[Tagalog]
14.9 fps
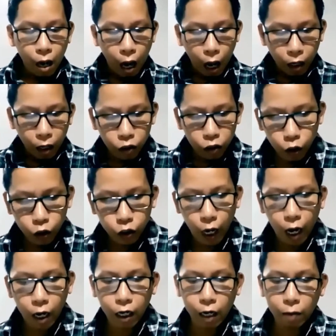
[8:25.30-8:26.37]
Ang Diyos
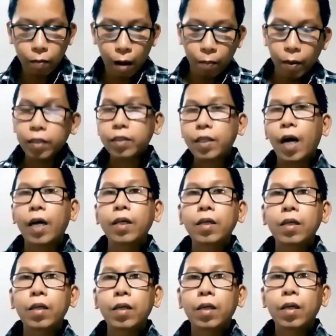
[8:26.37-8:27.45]
ang nagbabantay
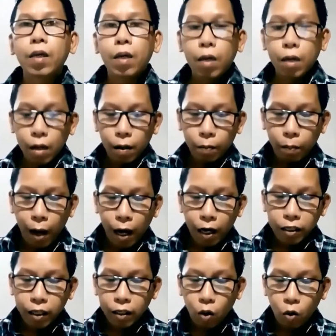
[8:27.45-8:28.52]
para
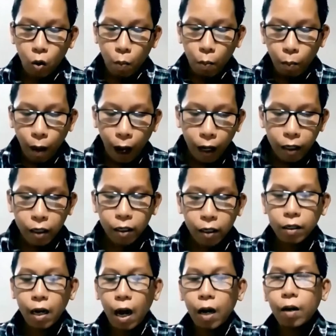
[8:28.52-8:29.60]
sa tagumpay
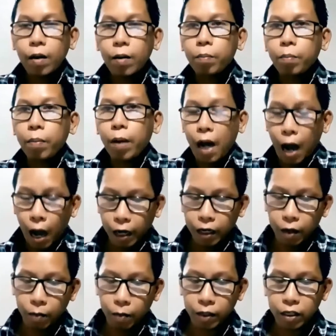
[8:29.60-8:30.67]
ng
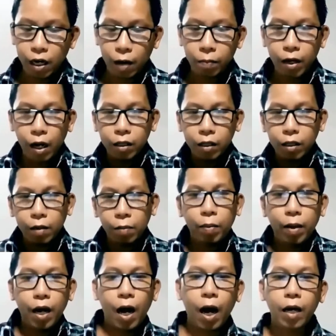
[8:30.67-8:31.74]
pag-aani. Pag sinabi natin
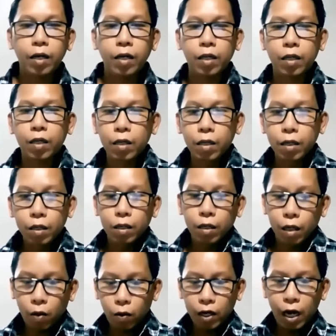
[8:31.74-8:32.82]
pag-aani,
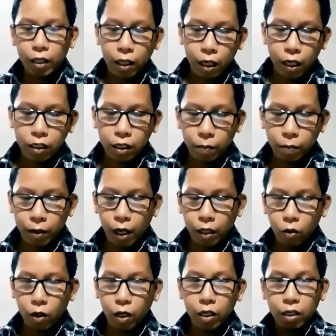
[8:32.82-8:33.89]
eh wag nating isipin na
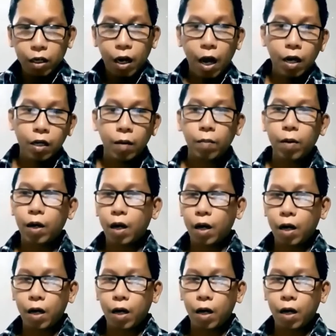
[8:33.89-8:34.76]
ito'y literal na mga